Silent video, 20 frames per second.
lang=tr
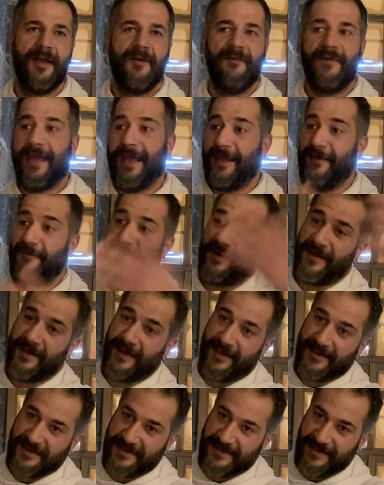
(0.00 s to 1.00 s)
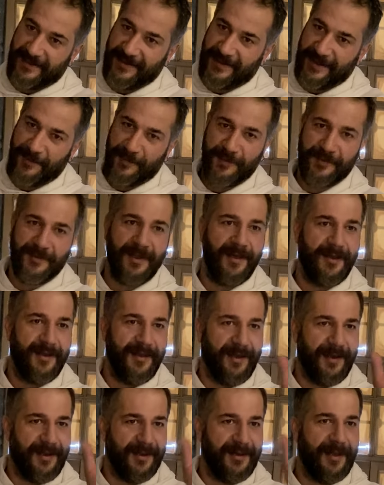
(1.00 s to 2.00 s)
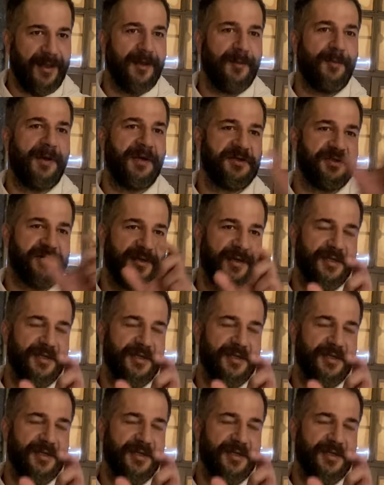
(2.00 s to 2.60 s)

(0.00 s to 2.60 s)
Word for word: ve Enver'i yazdığı kitabında iki tane başlık